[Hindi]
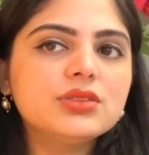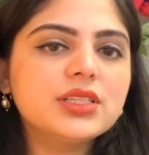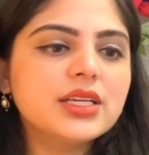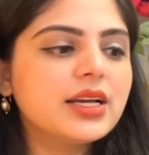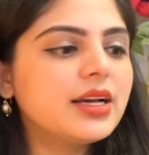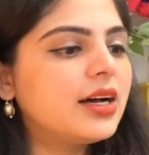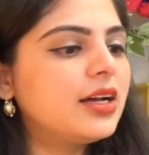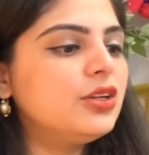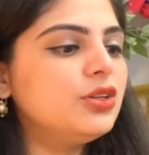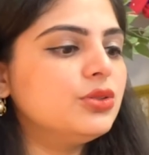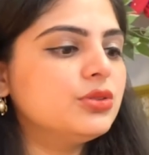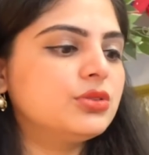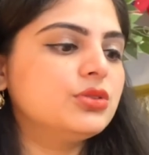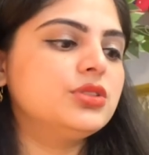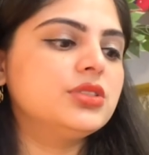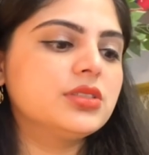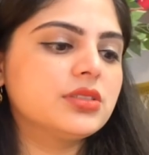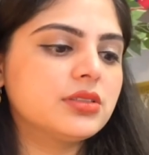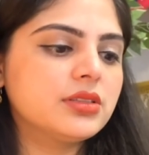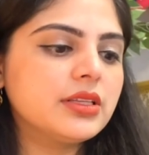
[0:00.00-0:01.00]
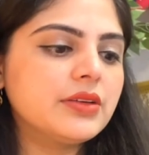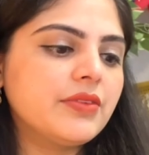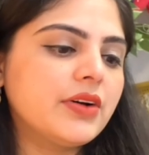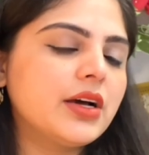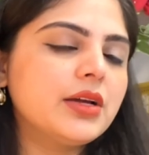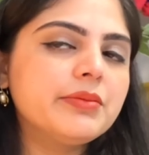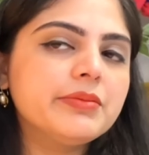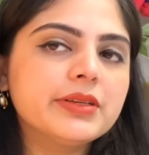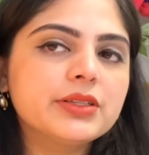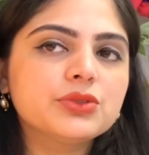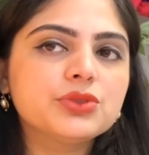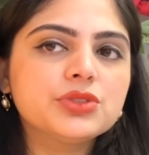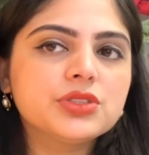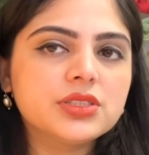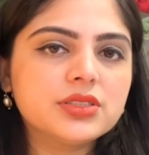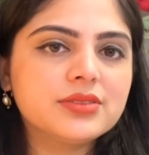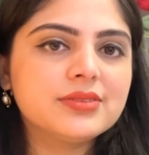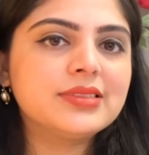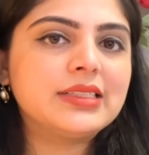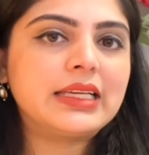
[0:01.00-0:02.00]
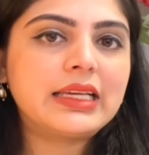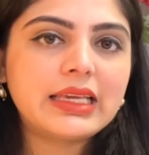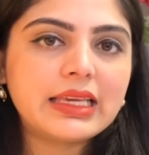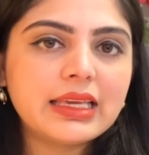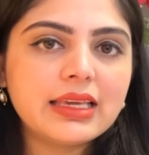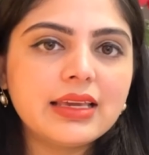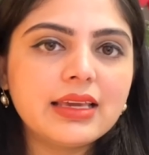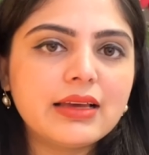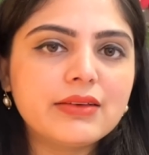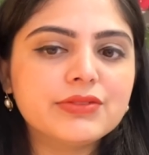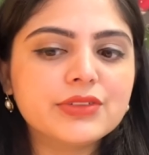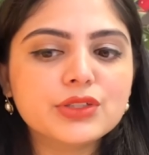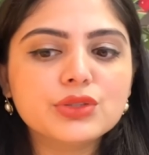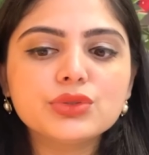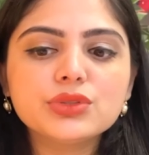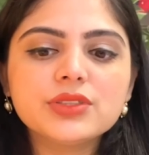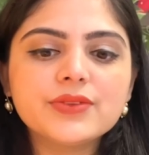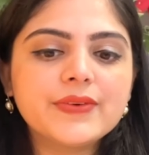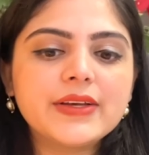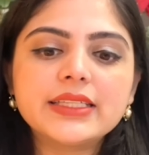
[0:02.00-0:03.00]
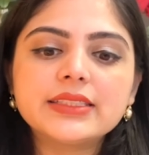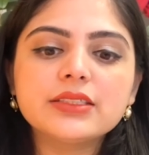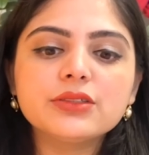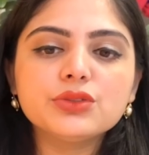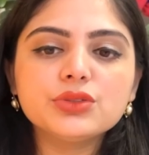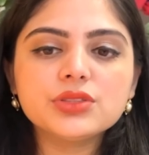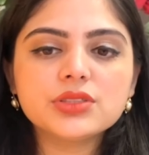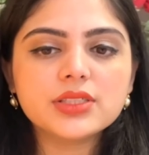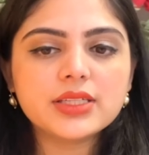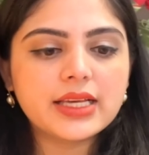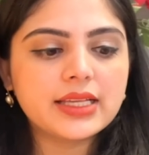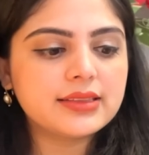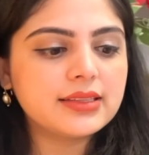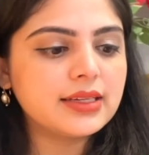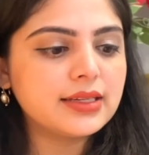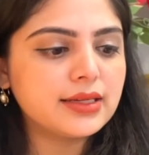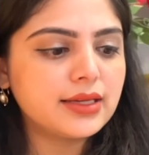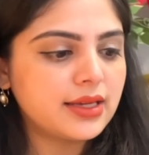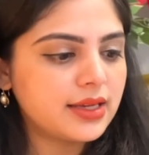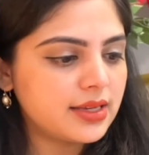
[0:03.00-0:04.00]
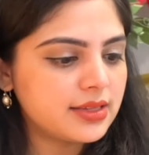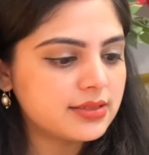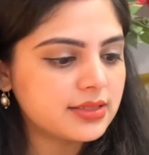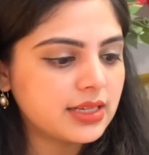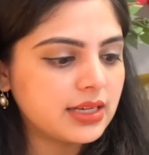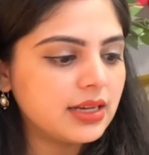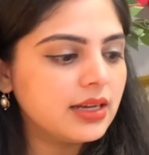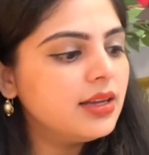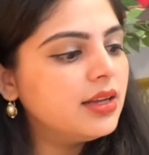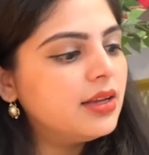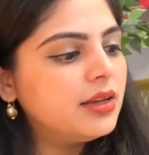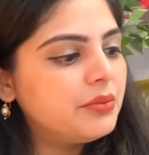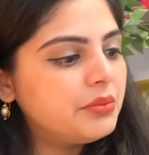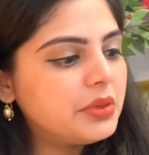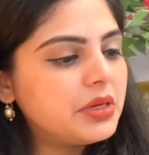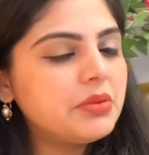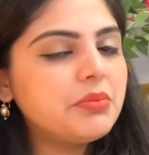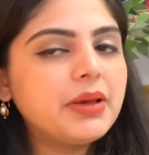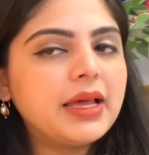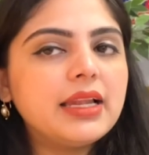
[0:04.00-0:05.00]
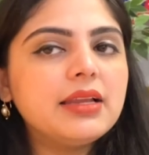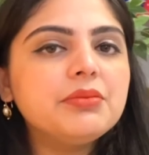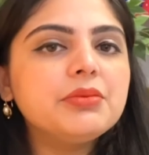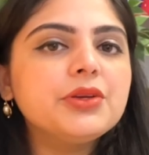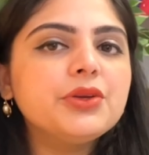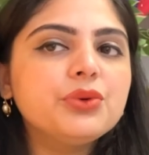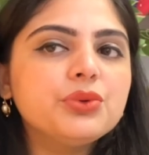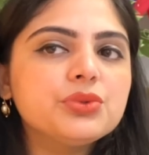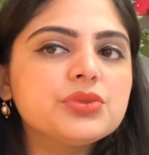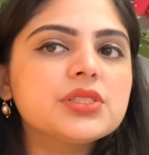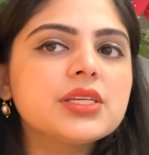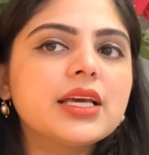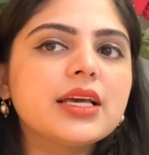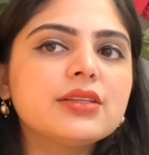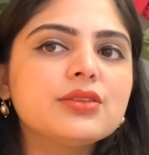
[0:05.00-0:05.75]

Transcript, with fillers: निकालो कुछ दीवार पे कुछ स्टिकी या फिर कुछ वैसा कुछ रहता नहीं है इसका मैंने पहले भी यूज़ किया